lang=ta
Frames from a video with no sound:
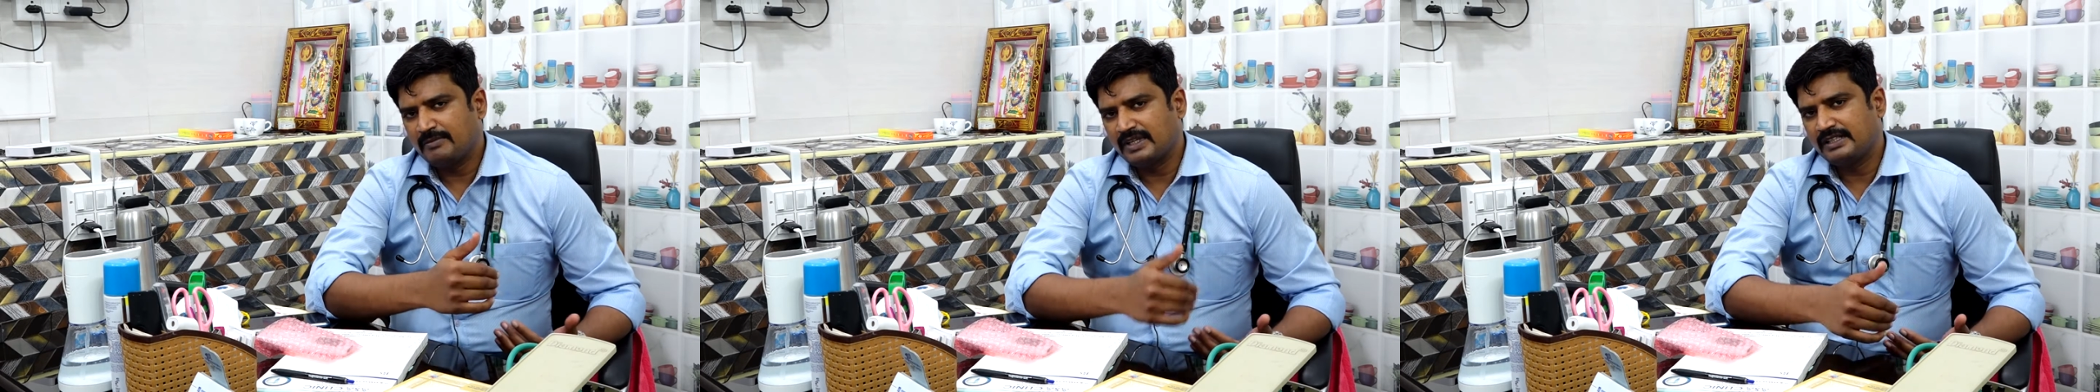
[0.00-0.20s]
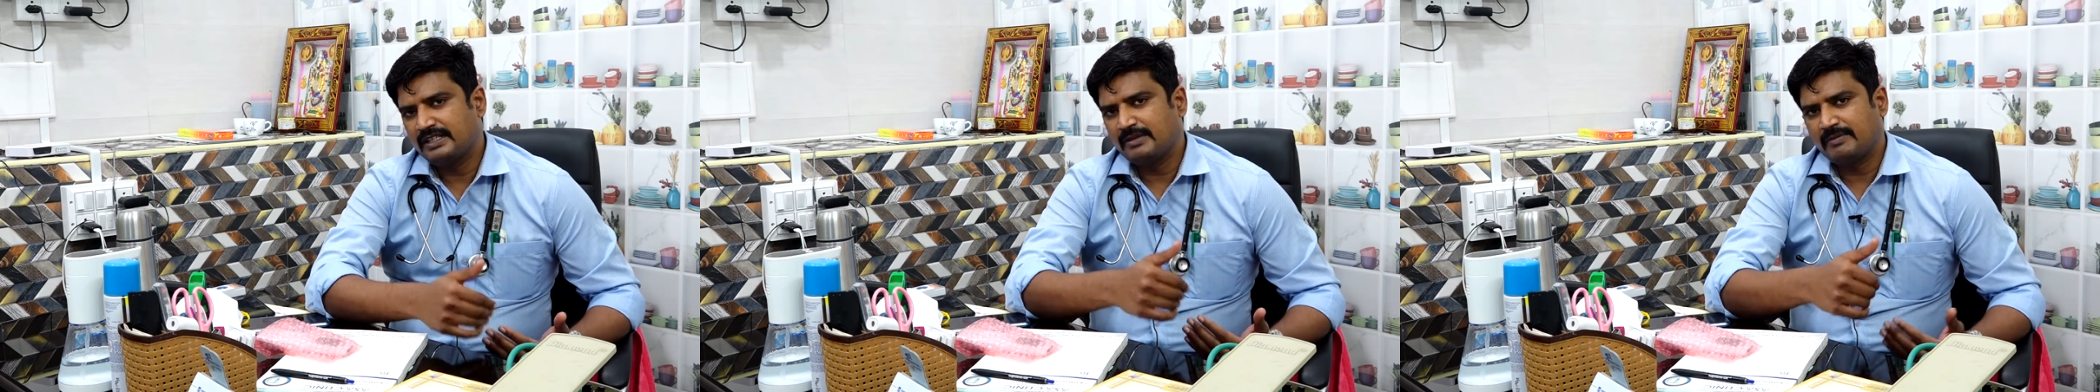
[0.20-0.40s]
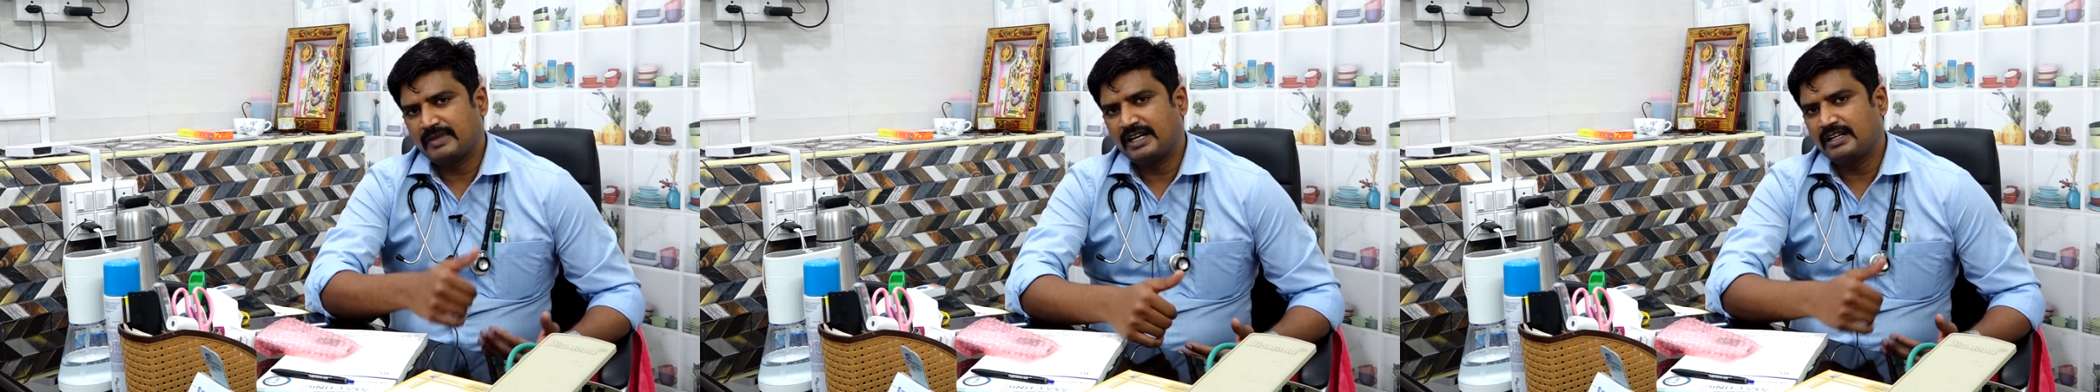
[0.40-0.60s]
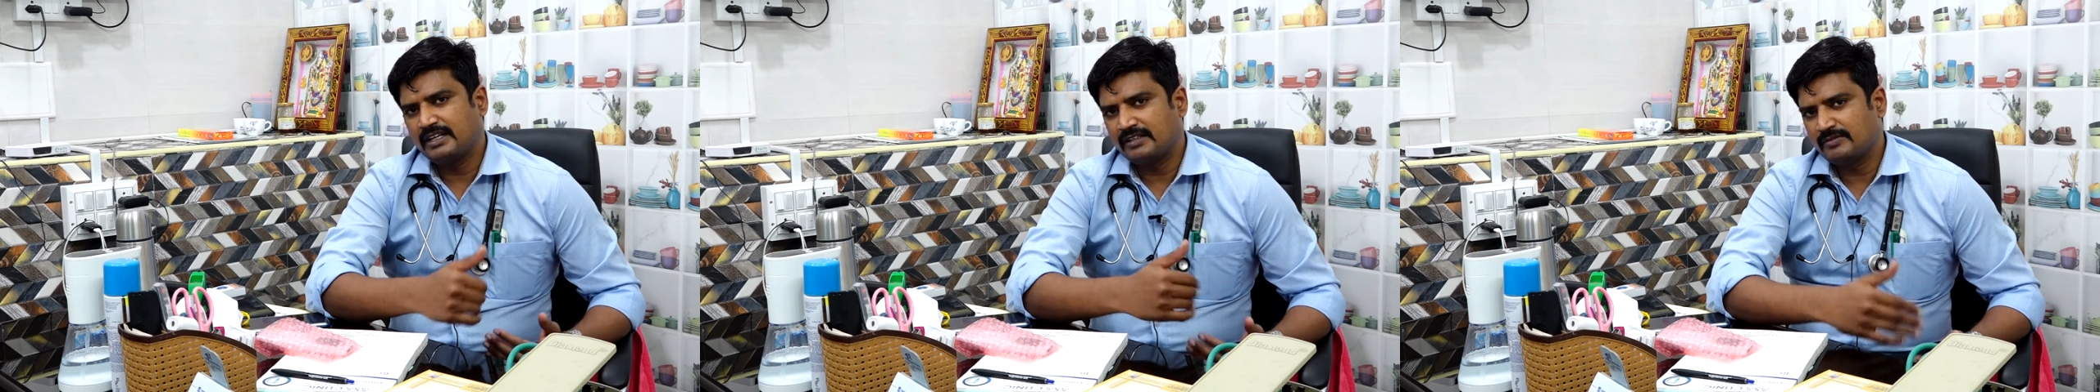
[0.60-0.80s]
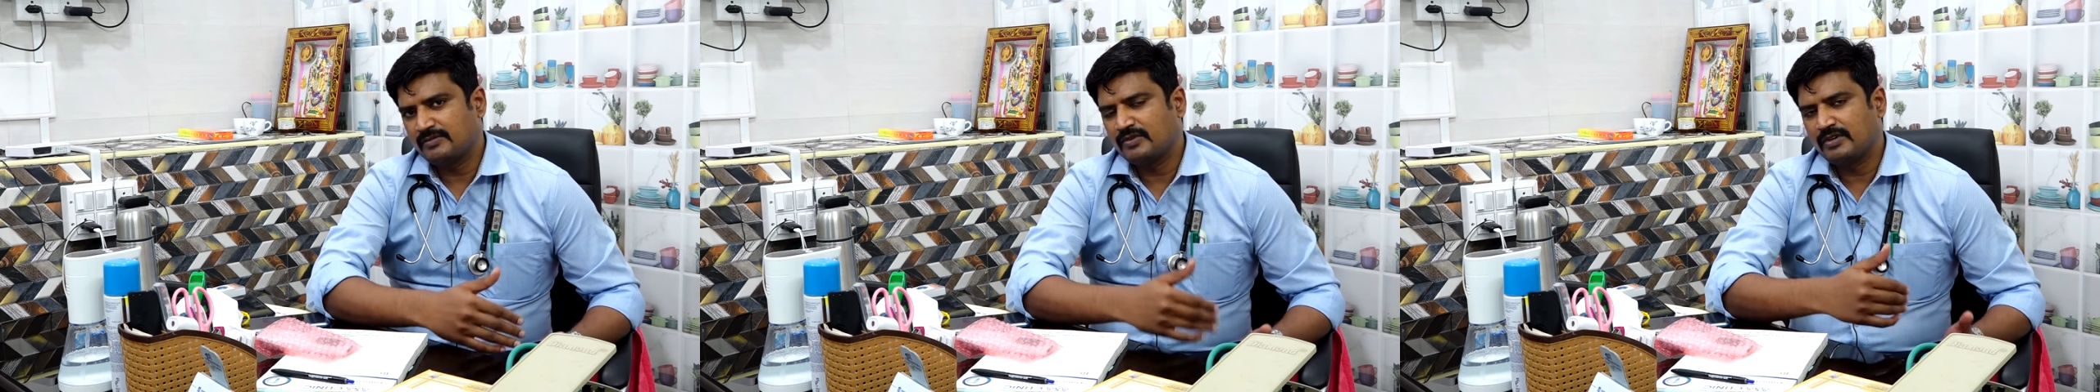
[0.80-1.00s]
மதியம் நைட்
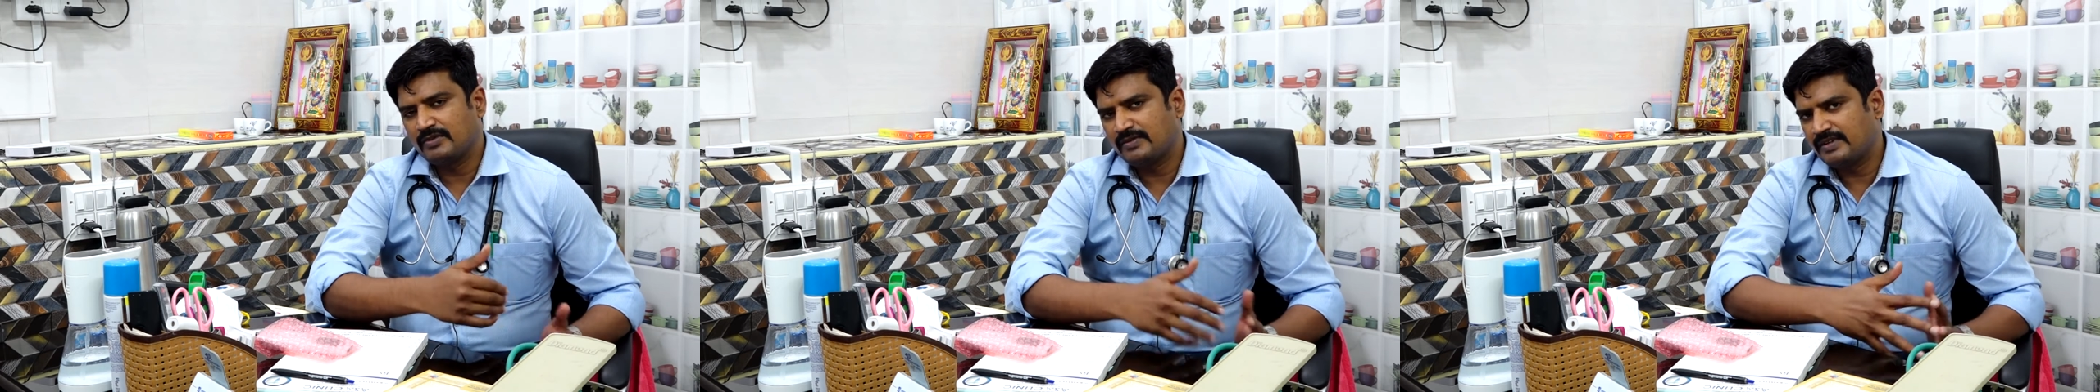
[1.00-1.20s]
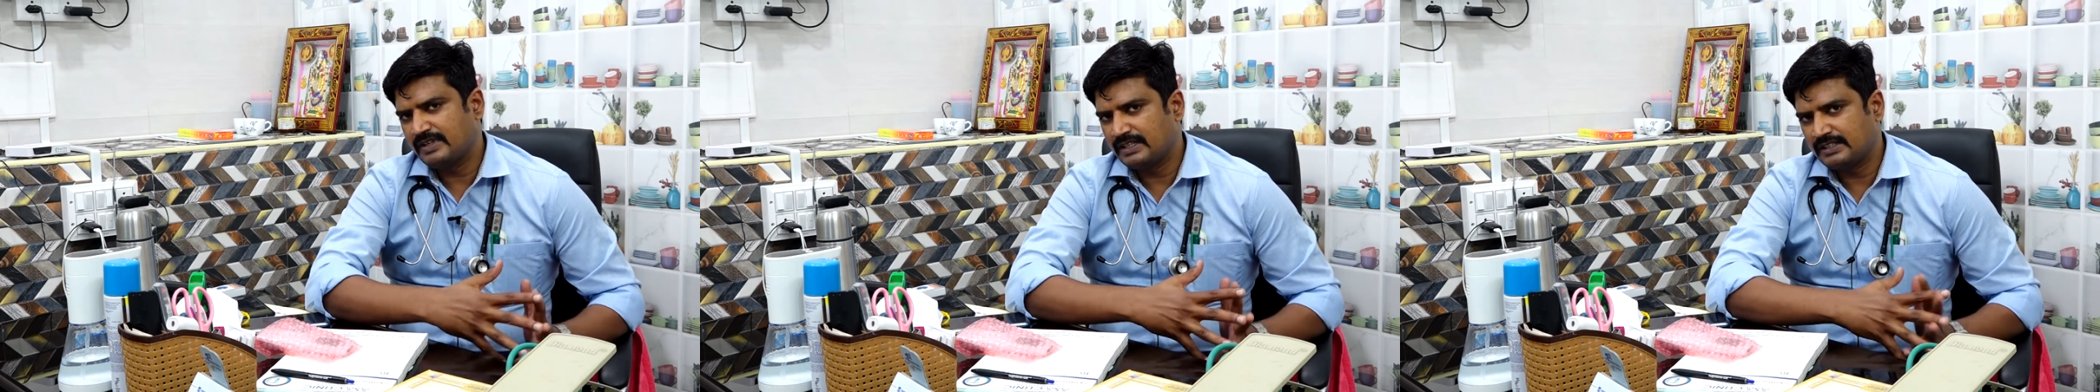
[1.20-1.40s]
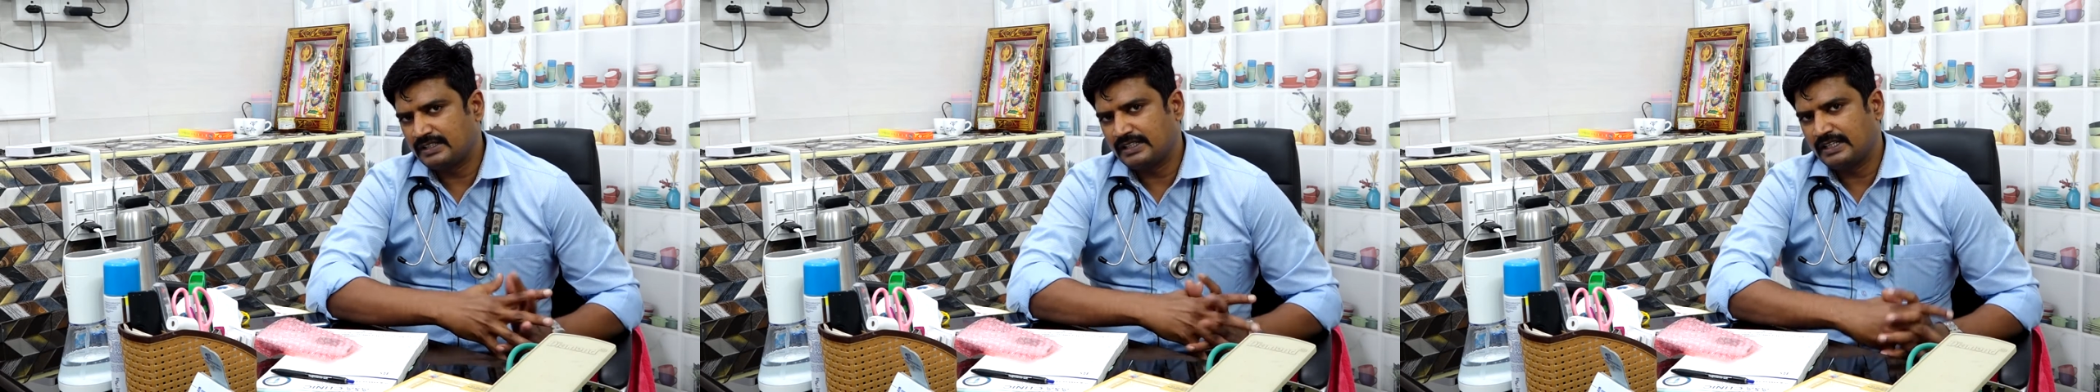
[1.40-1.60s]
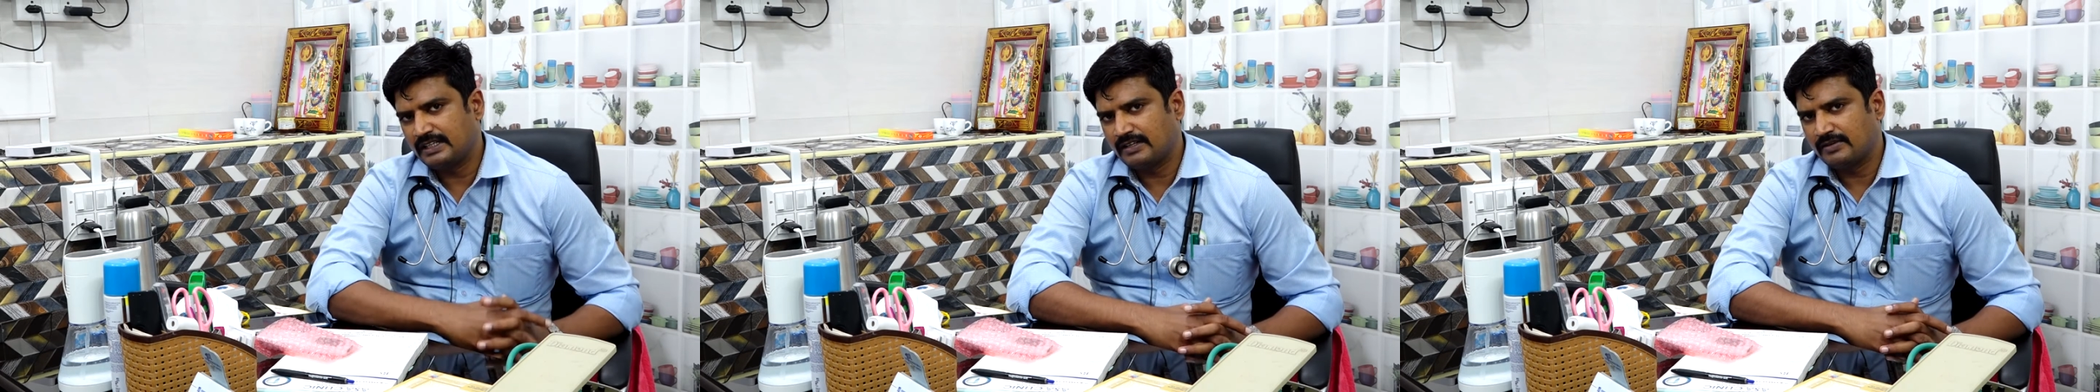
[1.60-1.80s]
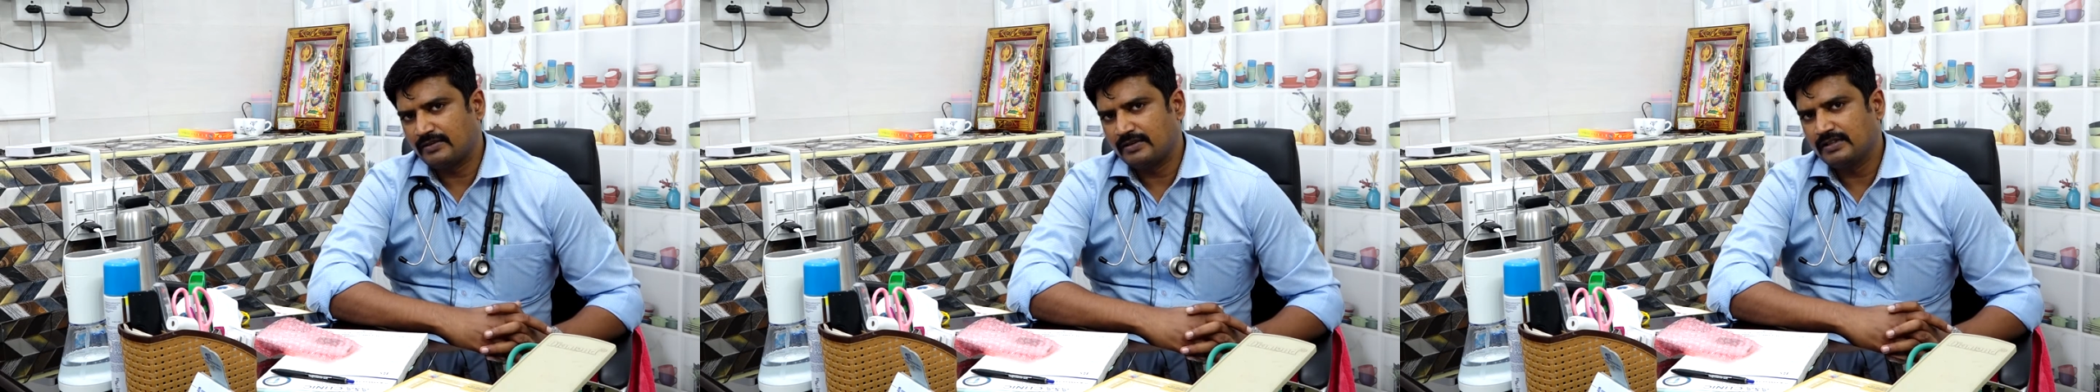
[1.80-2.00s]
அந்த மூணு உணவு
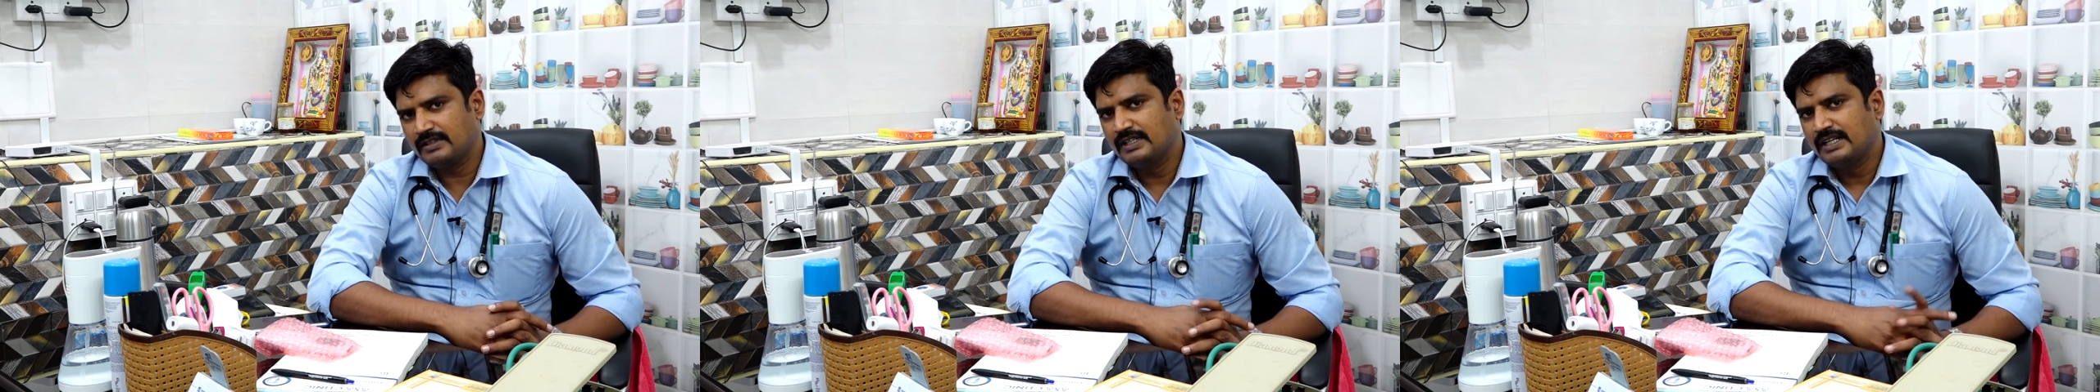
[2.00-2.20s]
எடுத்துக்கிட்டிங்கன்னா கூட